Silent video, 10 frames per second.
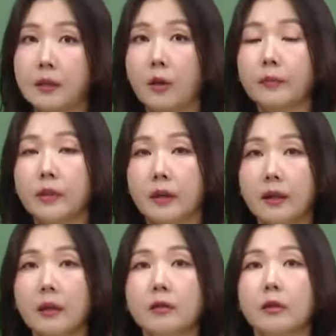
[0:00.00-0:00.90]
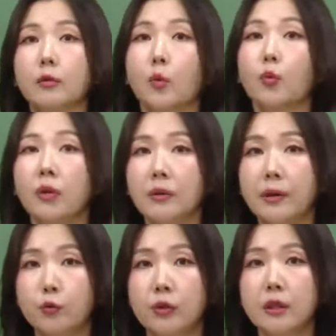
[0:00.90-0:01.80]
기업들한테 그런
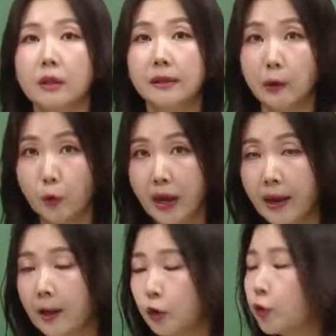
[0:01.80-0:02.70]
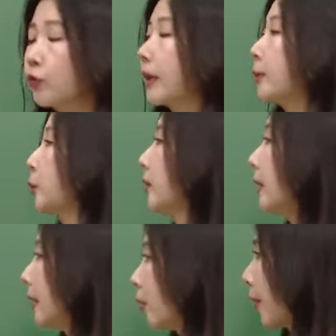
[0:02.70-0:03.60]
동기와 유인책을 제공해 준다 소리를
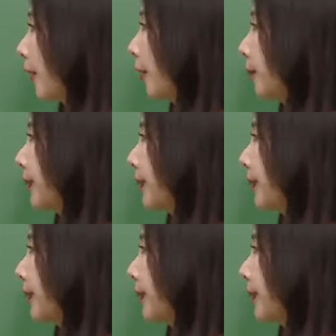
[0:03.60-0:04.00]
한 거예요.